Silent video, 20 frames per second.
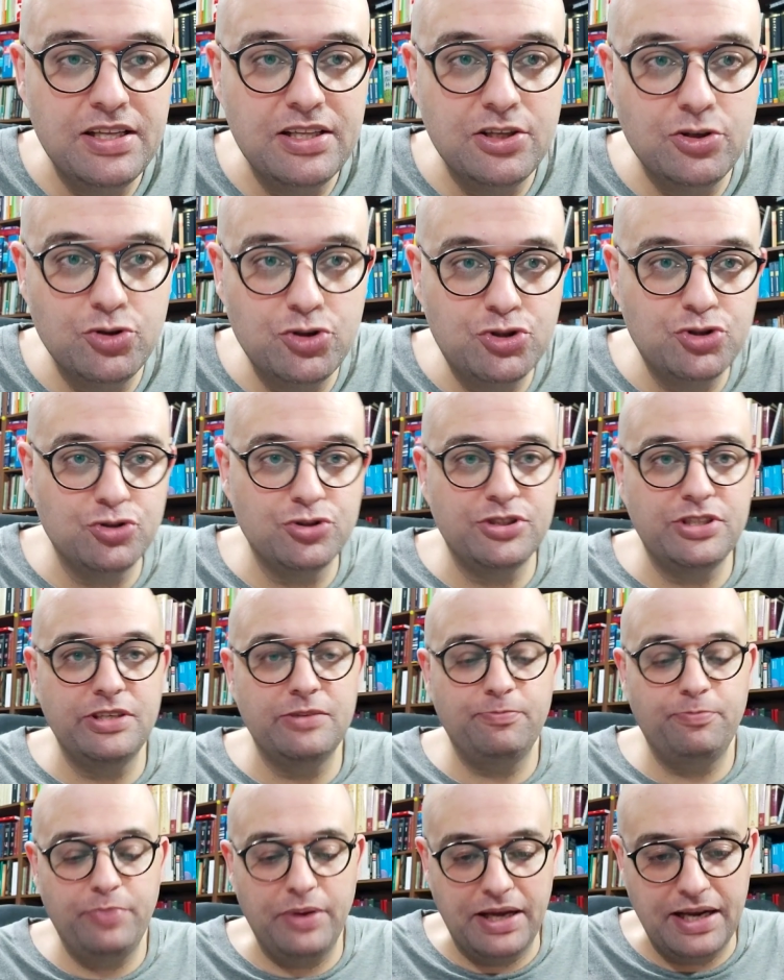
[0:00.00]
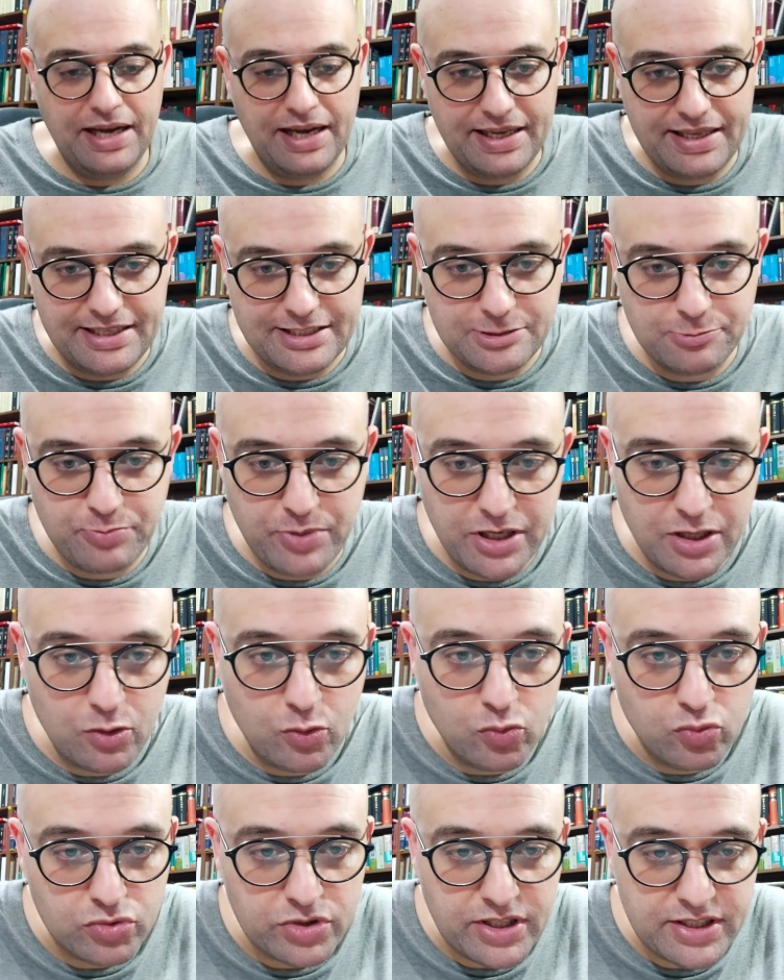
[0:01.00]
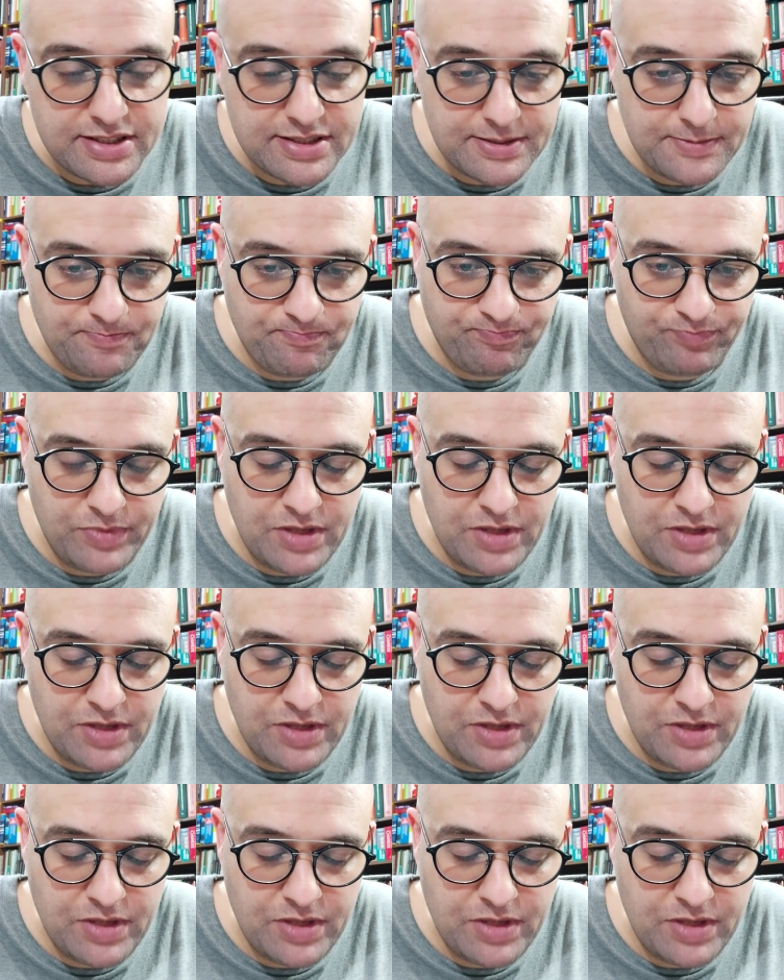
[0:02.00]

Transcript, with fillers: Então deixa eu pegar aqui as perguntas.